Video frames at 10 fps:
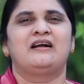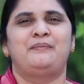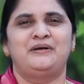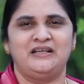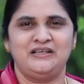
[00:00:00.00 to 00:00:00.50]

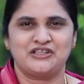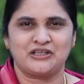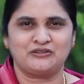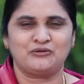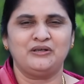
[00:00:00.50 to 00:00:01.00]
కాబట్టి నీ
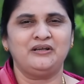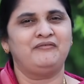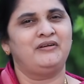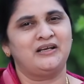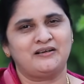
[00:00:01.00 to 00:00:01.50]
శత్రువుని
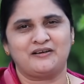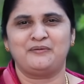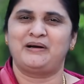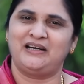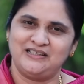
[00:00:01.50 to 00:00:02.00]

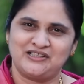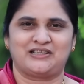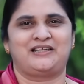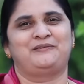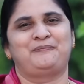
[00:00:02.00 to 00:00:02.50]
వెనుకకు
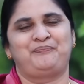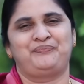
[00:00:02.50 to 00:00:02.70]
మళ్ళించేదను